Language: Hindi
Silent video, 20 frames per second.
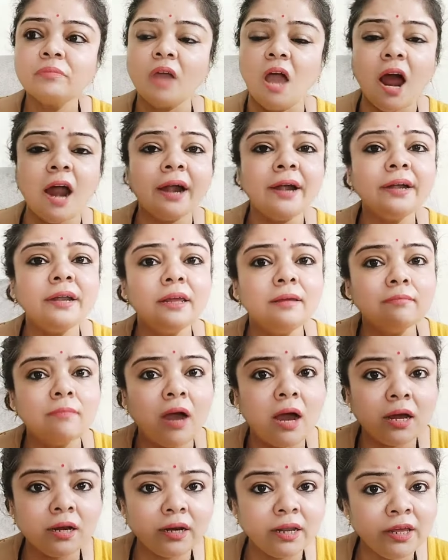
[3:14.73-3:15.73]
आंटी
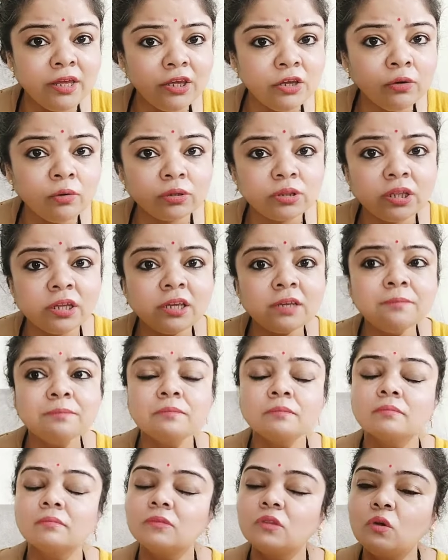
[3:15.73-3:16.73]
माँ नहीं होती
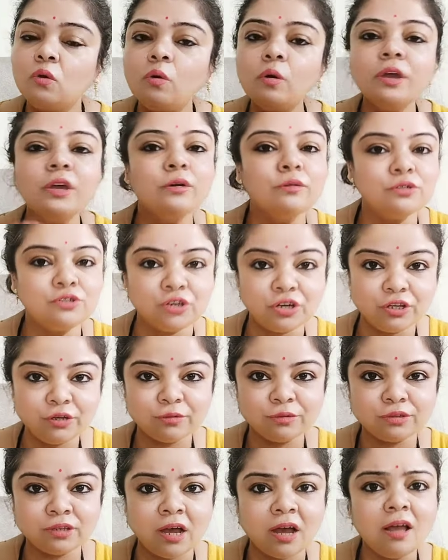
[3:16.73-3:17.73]
कोई कुछ नहीं
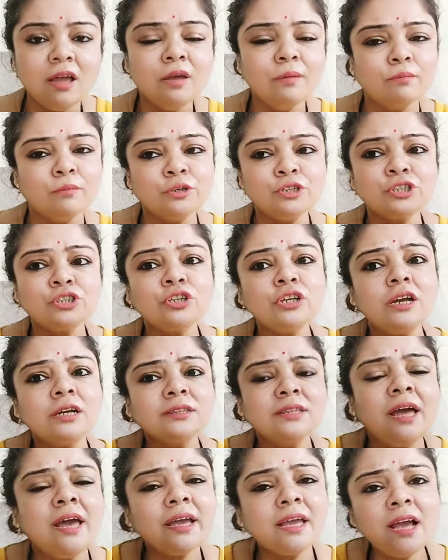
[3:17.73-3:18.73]
होता मुझे तो
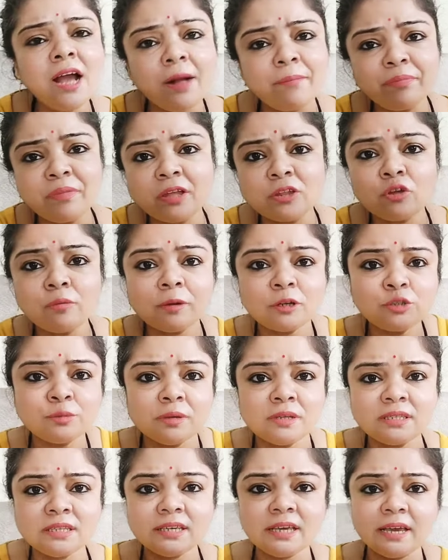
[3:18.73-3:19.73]
लगता है कि हमने तो
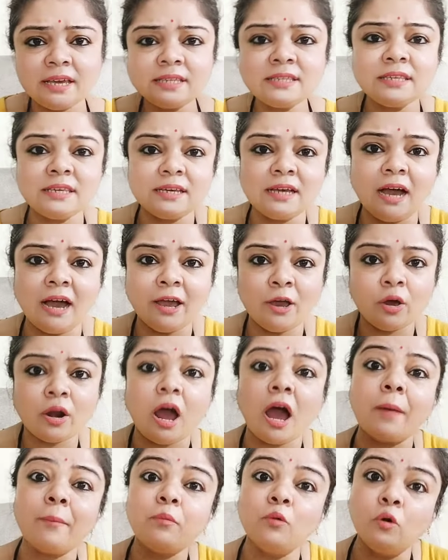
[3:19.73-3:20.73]
बचपन से यही सीखा है और
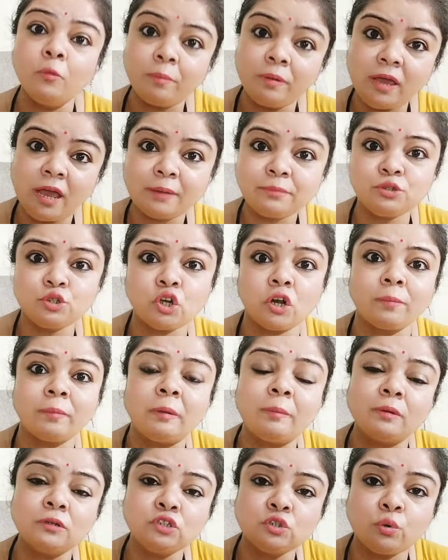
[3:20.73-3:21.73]
आप लोग भी आई एम श्योर
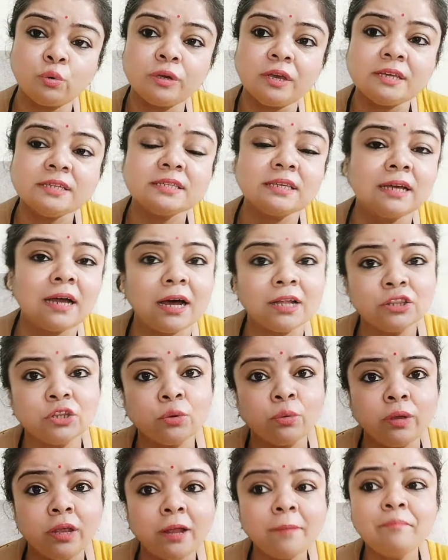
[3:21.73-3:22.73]
अपने बच्चों को यही
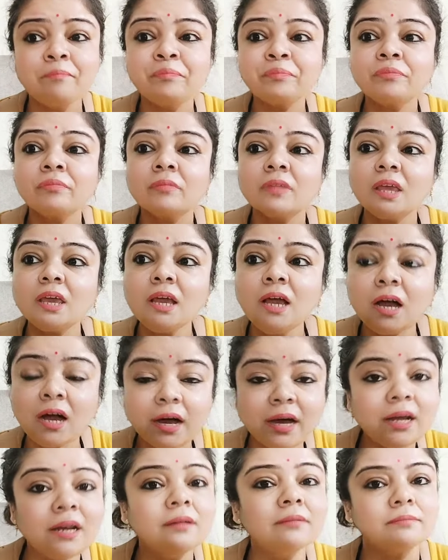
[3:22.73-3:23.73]
सिखाते होंगे कि
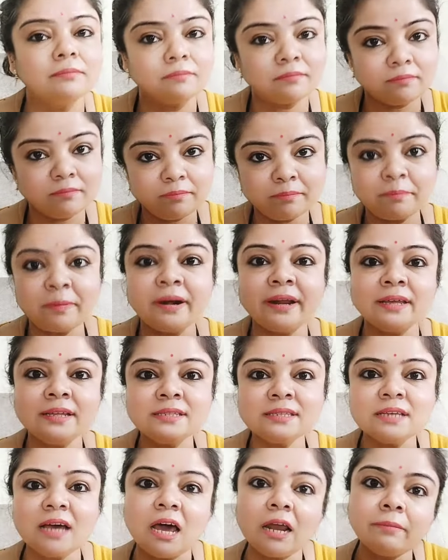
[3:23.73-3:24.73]
हर बड़े
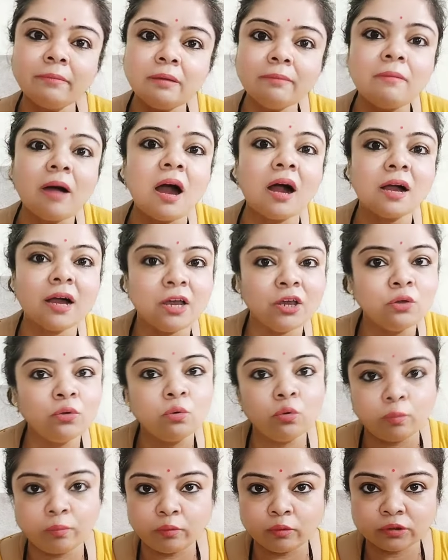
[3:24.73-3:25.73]
इंसान में माँ का ही
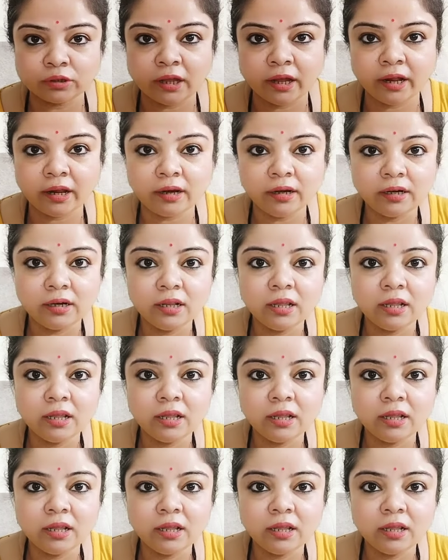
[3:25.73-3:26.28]
रूप होता है